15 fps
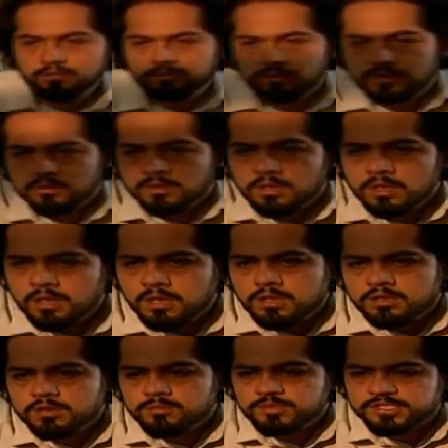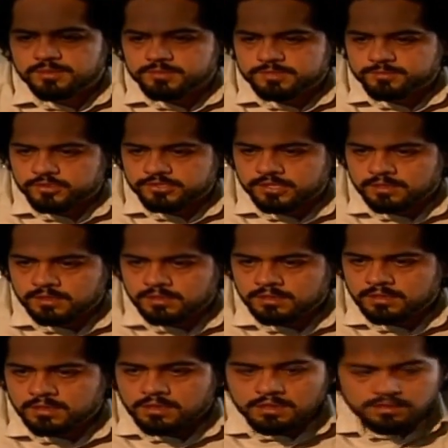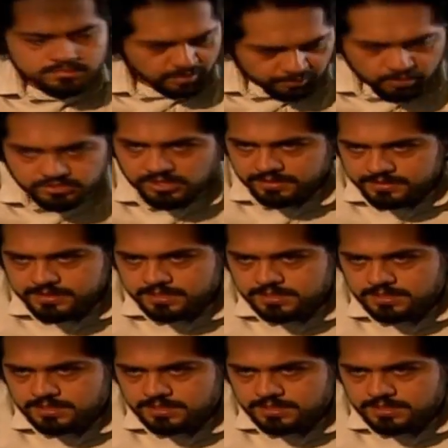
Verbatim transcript: Doctor, ¿cómo está mi esposa? ¿Te puedo salir de